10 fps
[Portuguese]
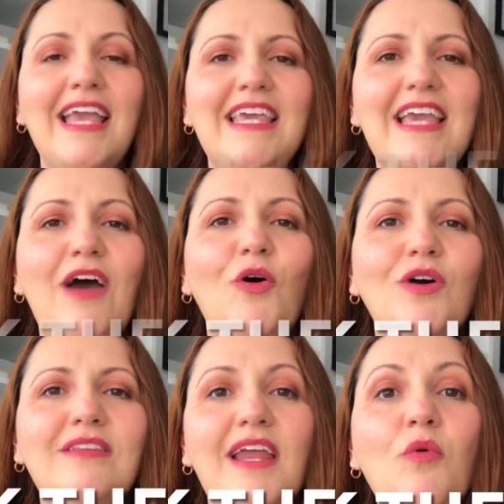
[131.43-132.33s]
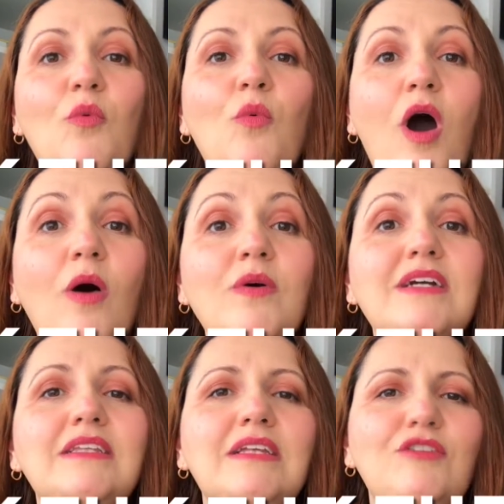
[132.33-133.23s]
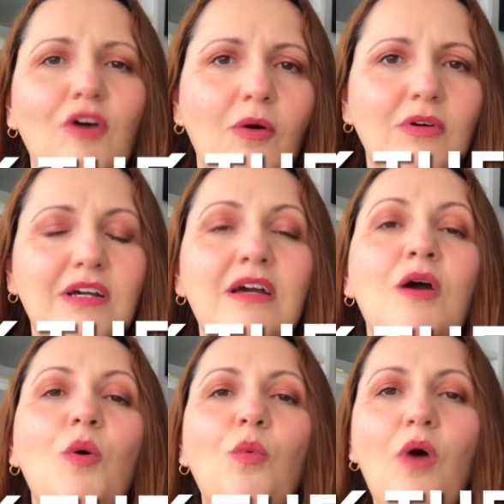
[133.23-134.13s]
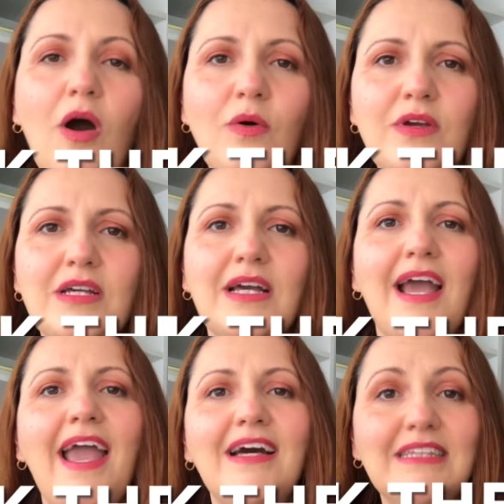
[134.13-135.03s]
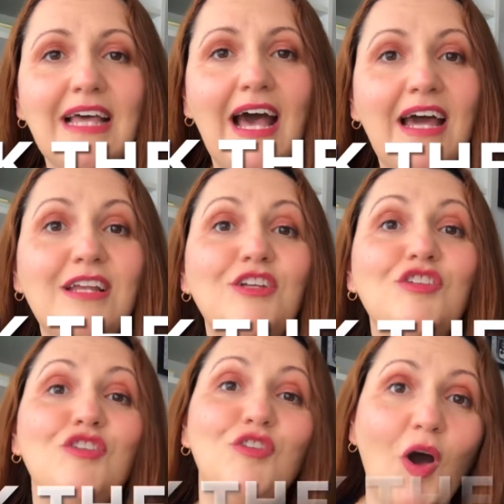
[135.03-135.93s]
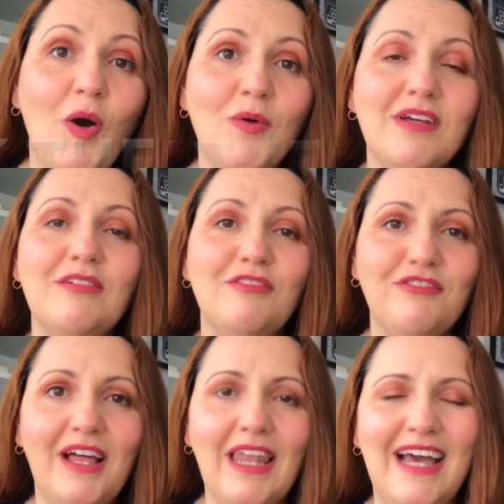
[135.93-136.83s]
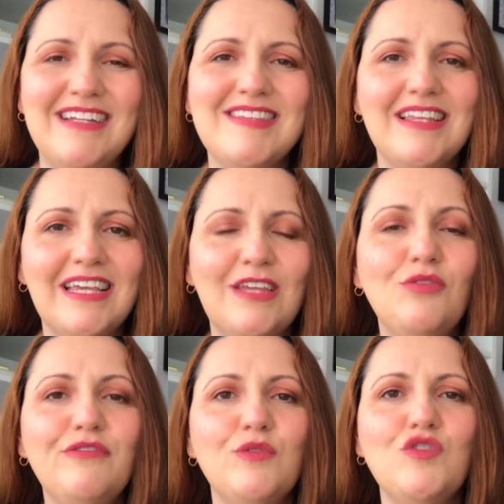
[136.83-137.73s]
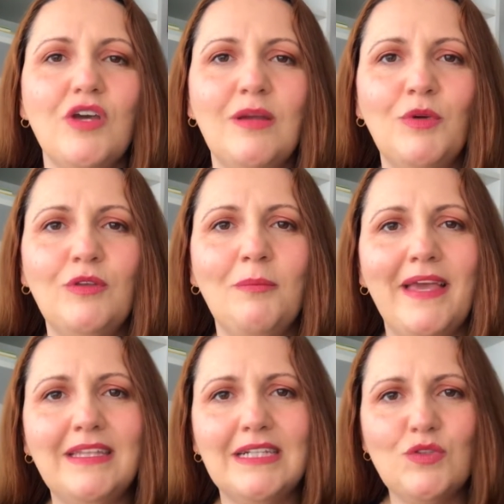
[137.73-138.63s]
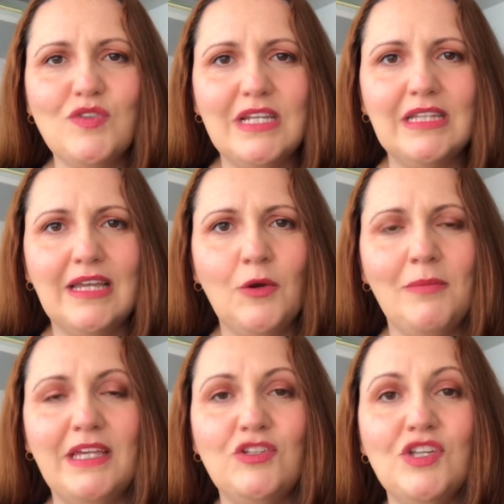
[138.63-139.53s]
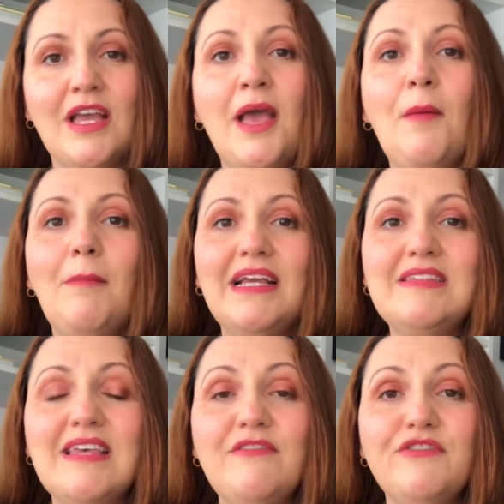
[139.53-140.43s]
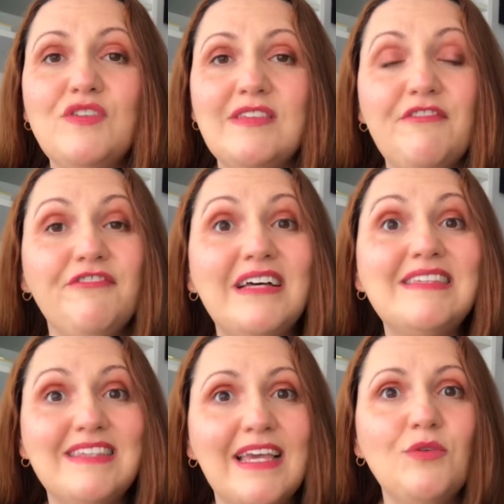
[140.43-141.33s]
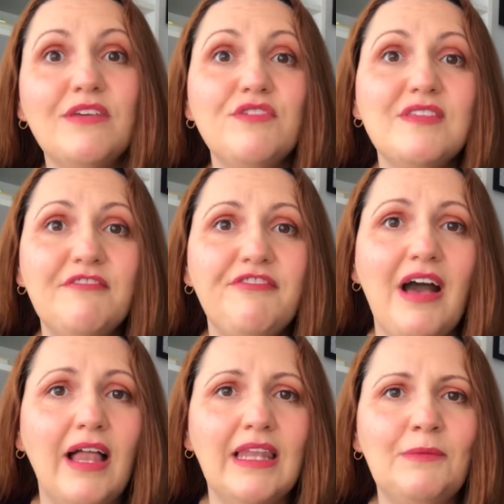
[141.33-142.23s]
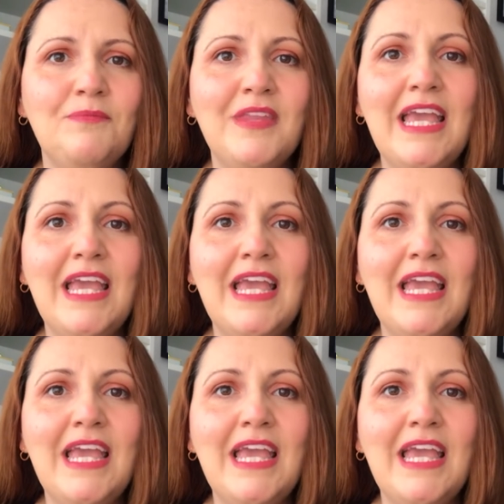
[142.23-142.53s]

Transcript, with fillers: E a outra é walk the talk. Walk é andar, talk falar. Essa daqui não funciona muito bem traduzir literalmente, mas é você fazer o que você fala.